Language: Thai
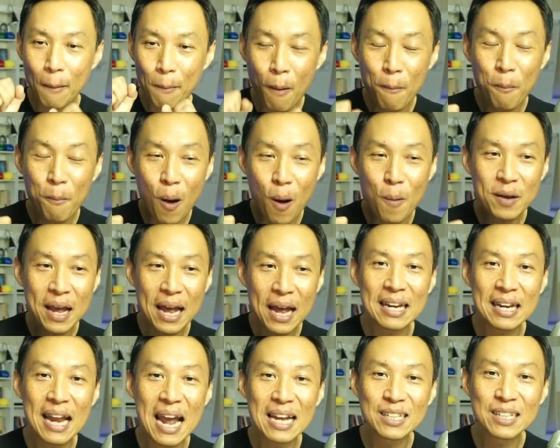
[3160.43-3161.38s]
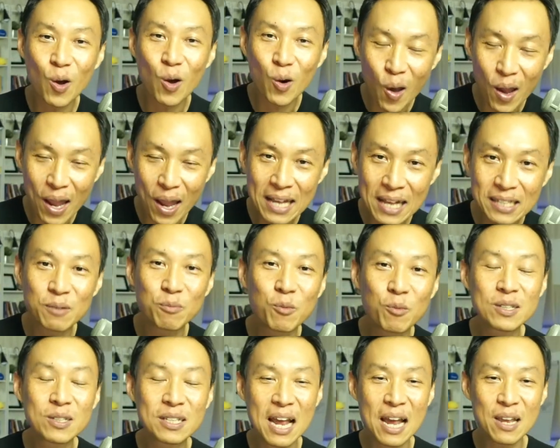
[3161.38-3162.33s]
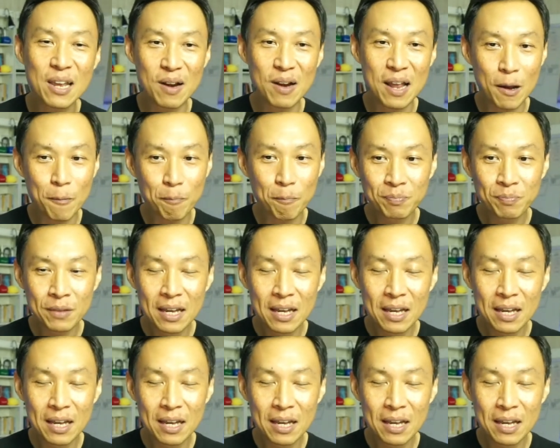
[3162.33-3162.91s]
พร้อมๆกันได้250โฆษณาอยู่แล้ว